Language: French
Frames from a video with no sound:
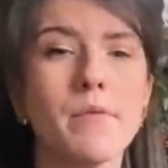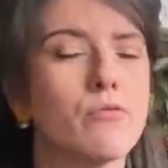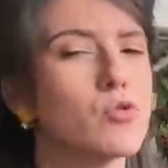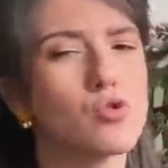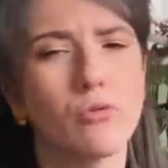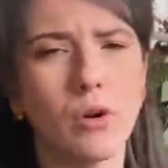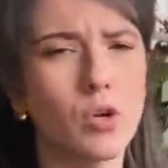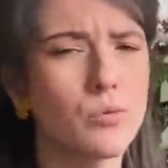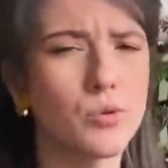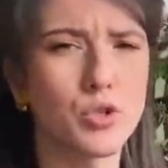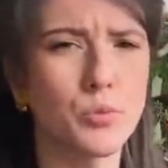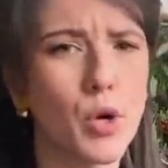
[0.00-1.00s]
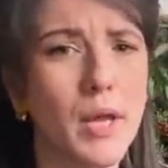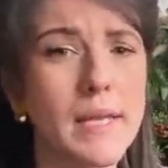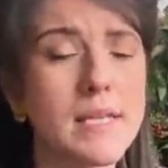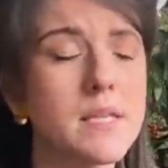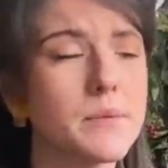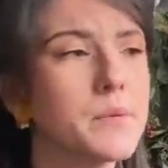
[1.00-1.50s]
Il faut que je vois comment je
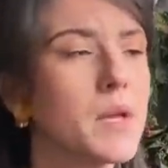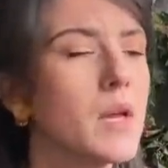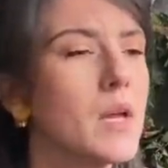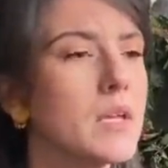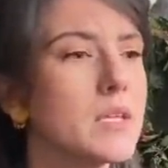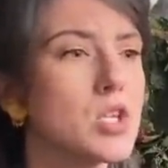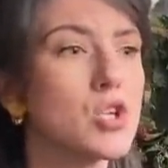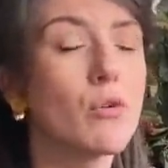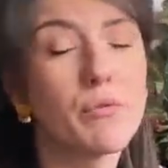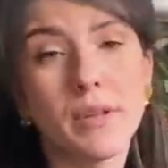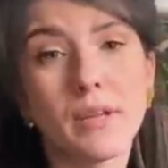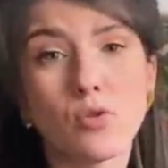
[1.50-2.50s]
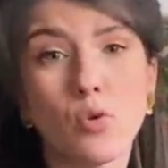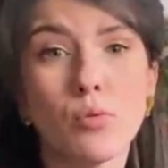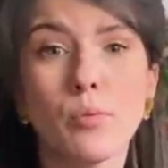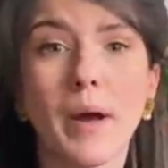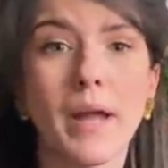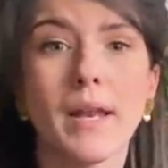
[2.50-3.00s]
m'organise si j'ai envie d'être au
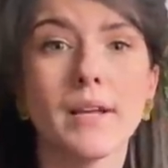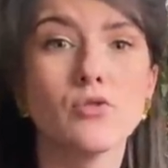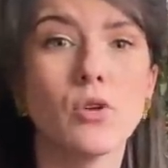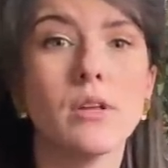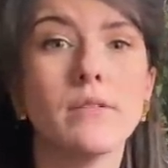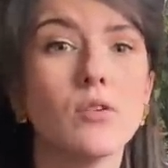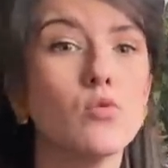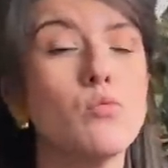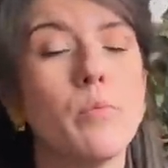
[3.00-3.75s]
plus près de l'actualité ou